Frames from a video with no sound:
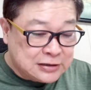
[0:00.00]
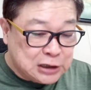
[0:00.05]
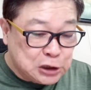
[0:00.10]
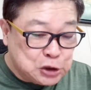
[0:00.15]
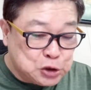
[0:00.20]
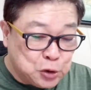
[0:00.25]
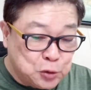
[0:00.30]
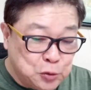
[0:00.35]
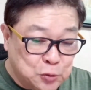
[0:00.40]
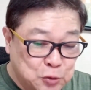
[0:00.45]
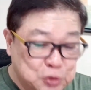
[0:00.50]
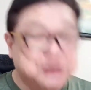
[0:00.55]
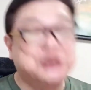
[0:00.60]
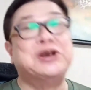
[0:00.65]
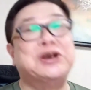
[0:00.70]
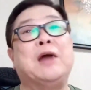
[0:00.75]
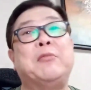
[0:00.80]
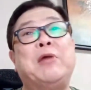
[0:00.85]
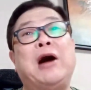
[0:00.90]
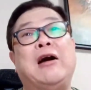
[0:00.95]
青春舞
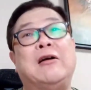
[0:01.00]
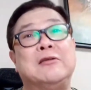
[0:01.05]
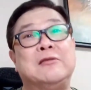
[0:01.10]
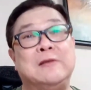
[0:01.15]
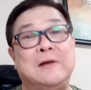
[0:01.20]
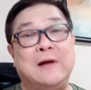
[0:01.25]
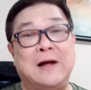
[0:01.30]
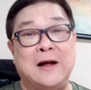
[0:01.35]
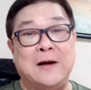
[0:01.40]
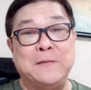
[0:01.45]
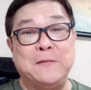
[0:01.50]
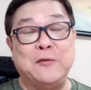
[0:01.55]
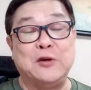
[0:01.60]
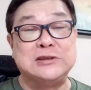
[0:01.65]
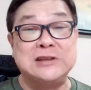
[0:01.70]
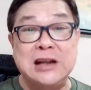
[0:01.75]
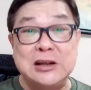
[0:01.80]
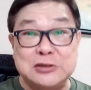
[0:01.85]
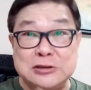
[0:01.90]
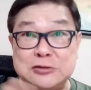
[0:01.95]
曲好不好啊？我
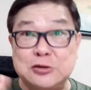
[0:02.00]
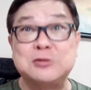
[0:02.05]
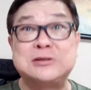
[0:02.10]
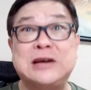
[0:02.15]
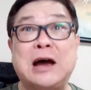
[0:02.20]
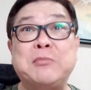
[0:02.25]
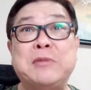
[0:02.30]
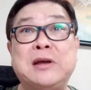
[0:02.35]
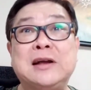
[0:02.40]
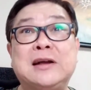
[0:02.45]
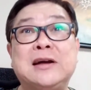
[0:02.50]
今天都唱民